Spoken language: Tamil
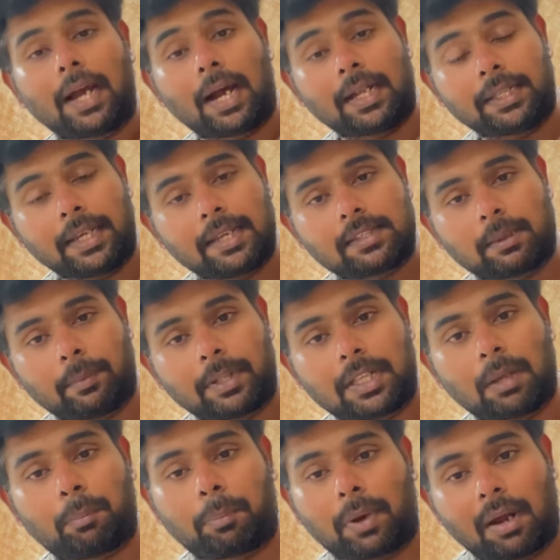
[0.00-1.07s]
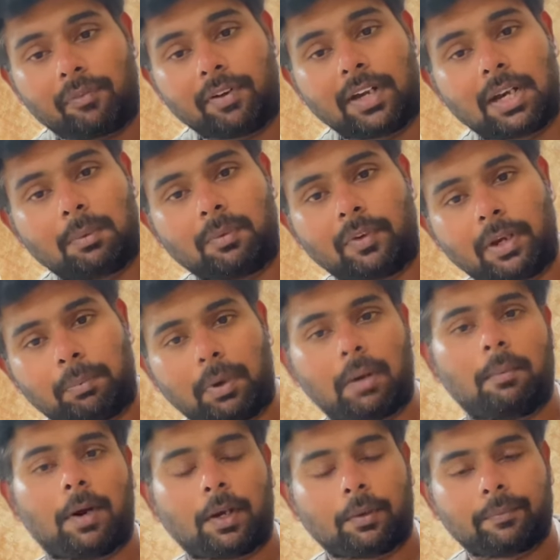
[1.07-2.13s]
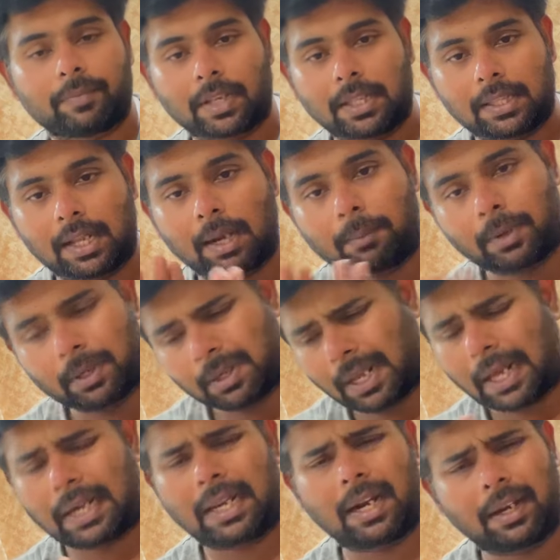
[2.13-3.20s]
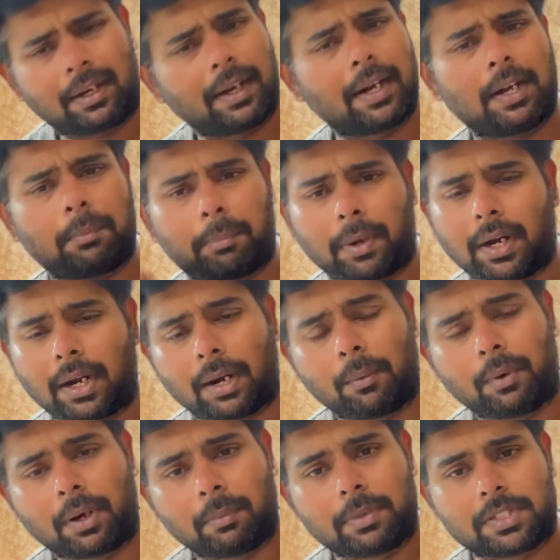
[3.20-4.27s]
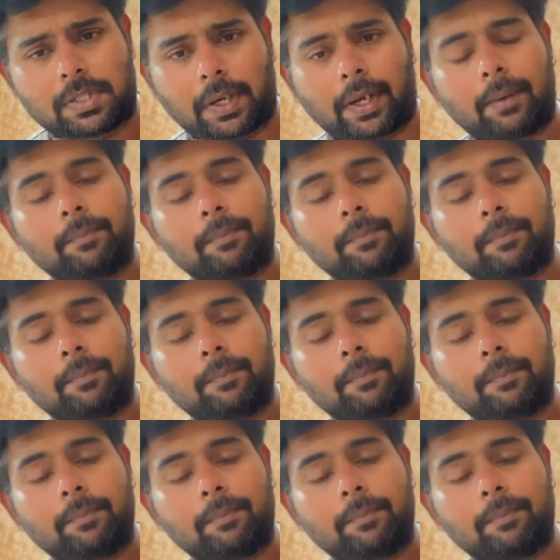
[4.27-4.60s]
அதே சமயத்தில் ப்ராஃபிட் நம்ம வெயிட் பண்ண மாட்டோம் இதுதான் நம்ம நிறைய ட்ரேடர் பண்ணுற ஒரு மிஸ்டேக்